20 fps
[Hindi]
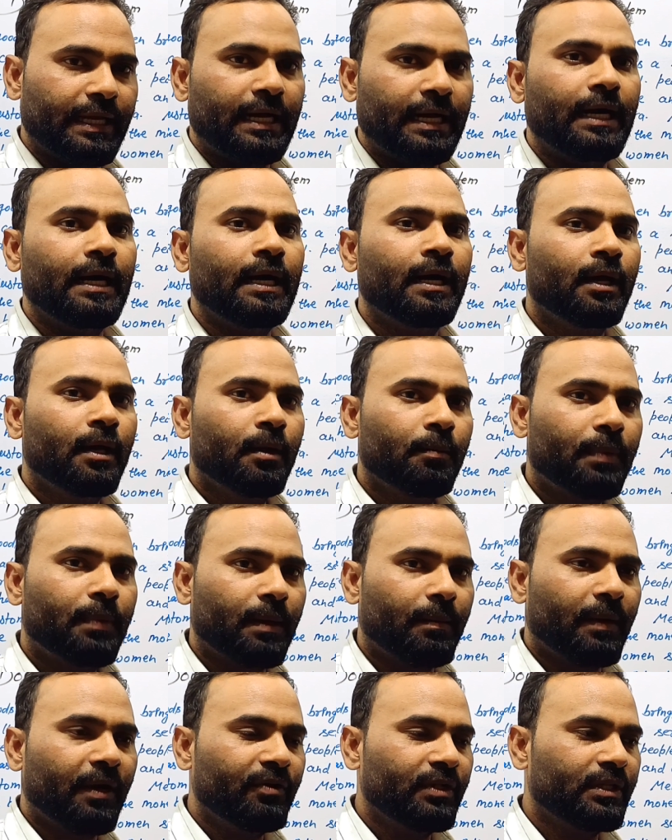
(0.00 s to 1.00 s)
क्या है
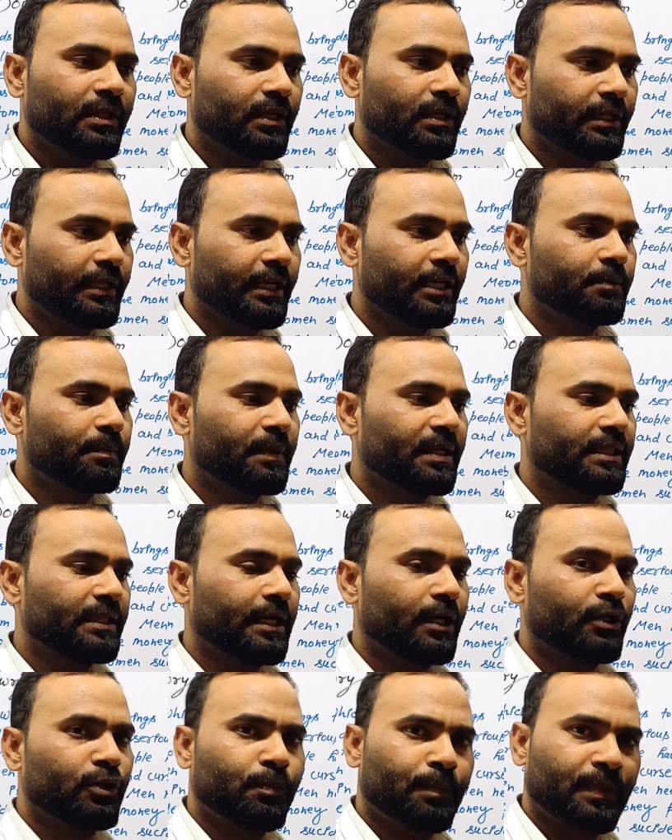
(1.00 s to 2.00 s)
प्रभावित है दहेज प्रथा
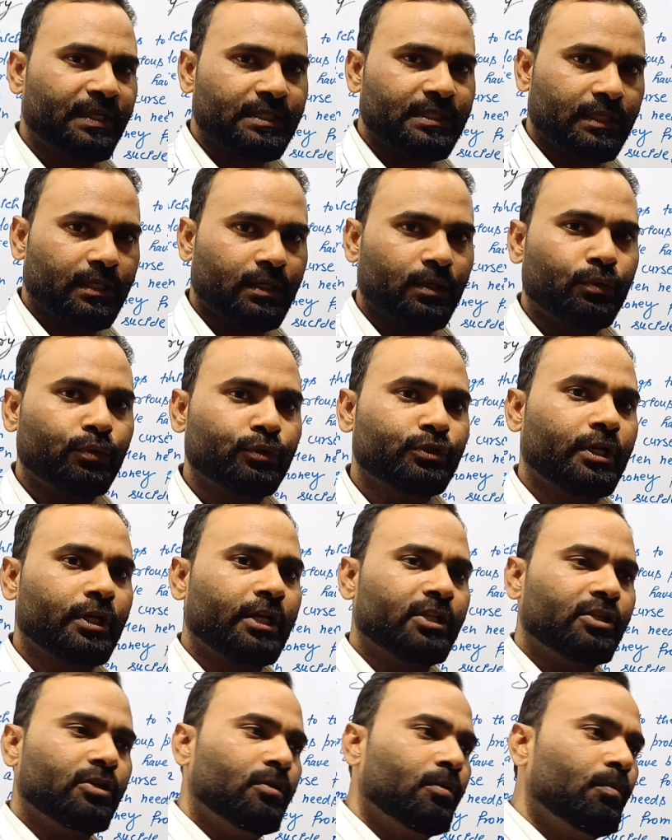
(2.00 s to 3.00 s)
का जो प्रचलन है कुछ
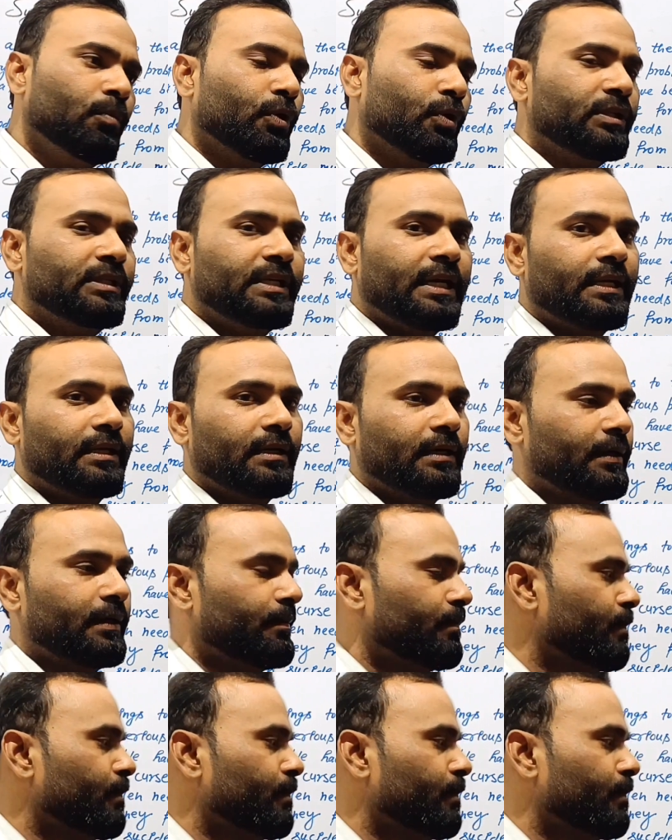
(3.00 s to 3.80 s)
राज्यों में बहुत ज्यादा